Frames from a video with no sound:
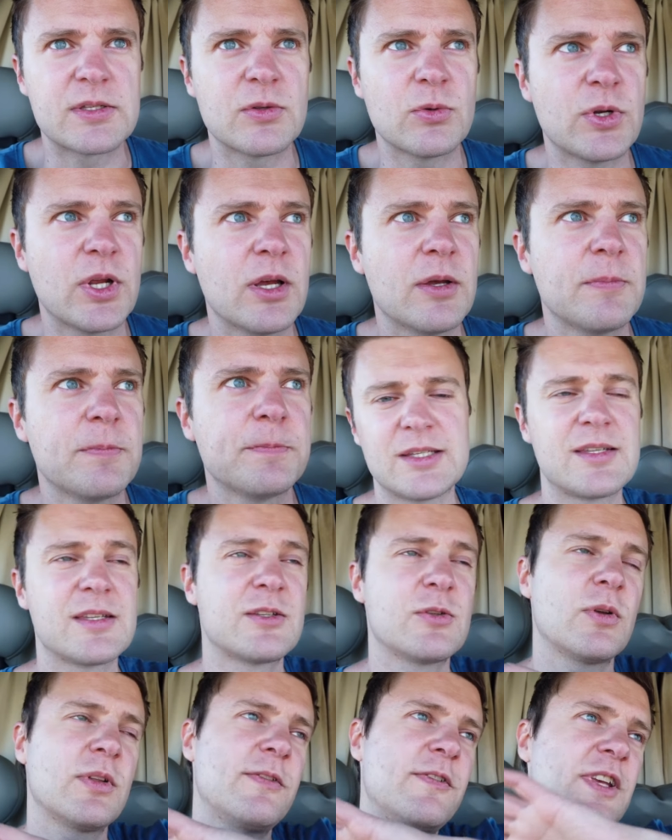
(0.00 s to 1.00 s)
ist oder dass
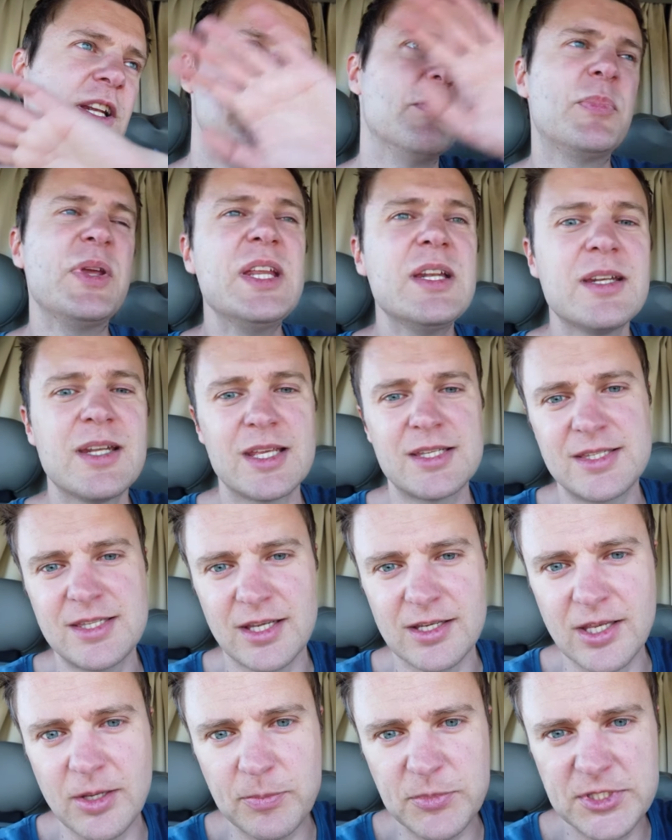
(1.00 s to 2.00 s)
es dort viele
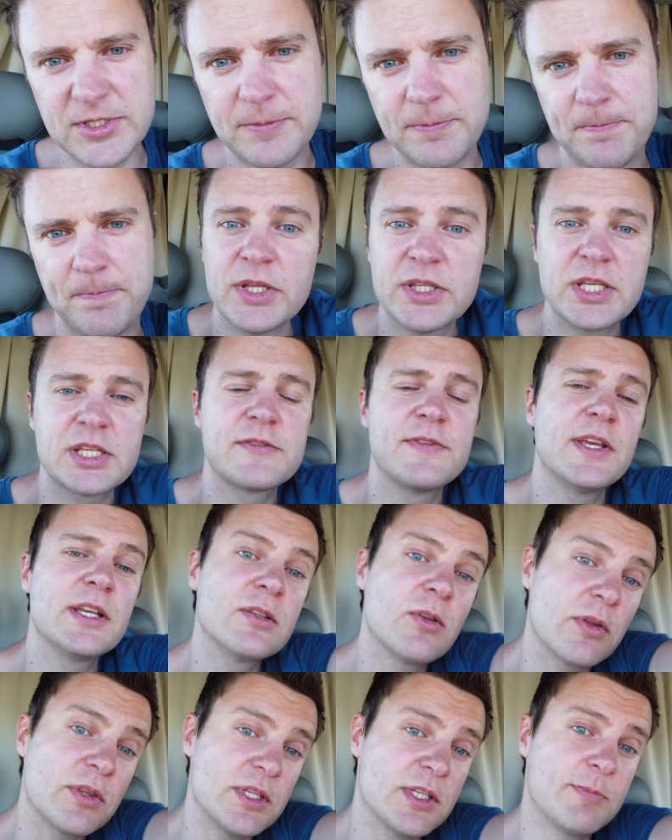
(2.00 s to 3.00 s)
Bienennester gibt man
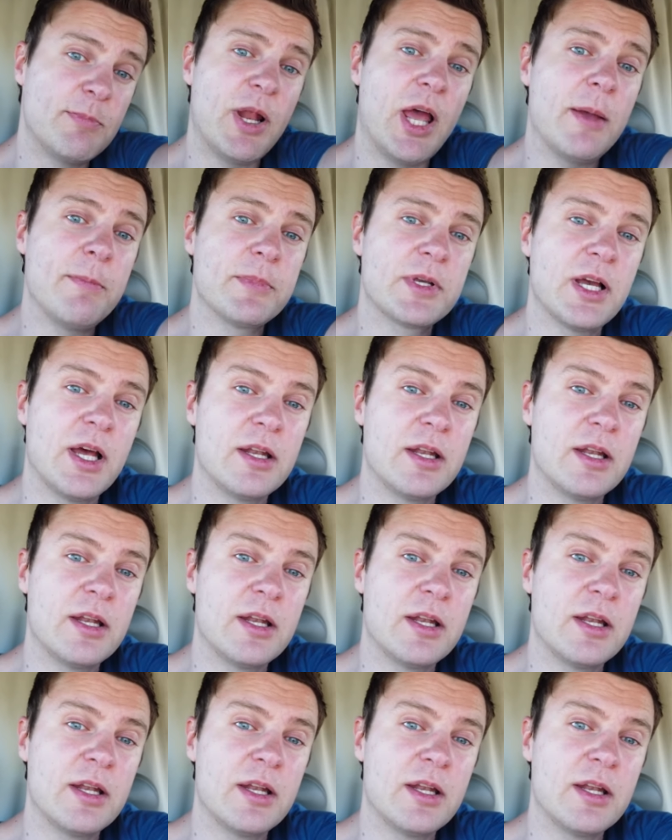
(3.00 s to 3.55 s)
deswegen dort nicht bleiben